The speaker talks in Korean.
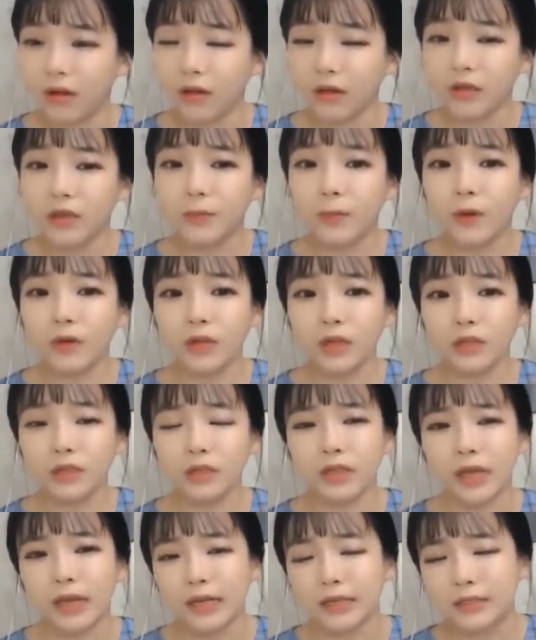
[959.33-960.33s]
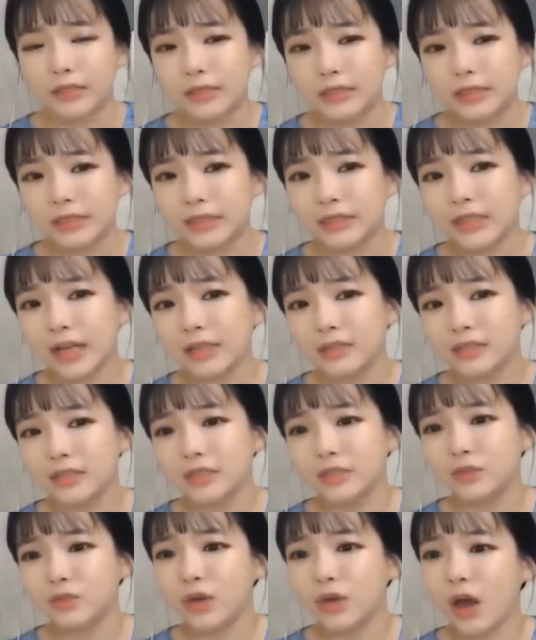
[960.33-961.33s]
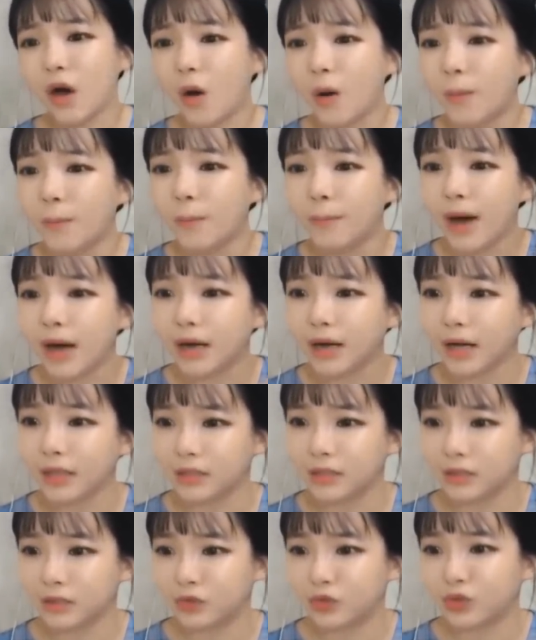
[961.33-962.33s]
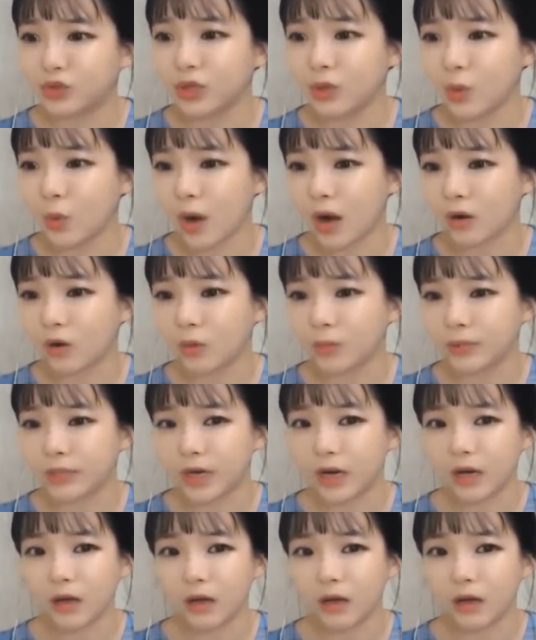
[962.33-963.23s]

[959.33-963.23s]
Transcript: 이번에는 그 친한 친구의 엄마까지 죽이려고 한 겁니다.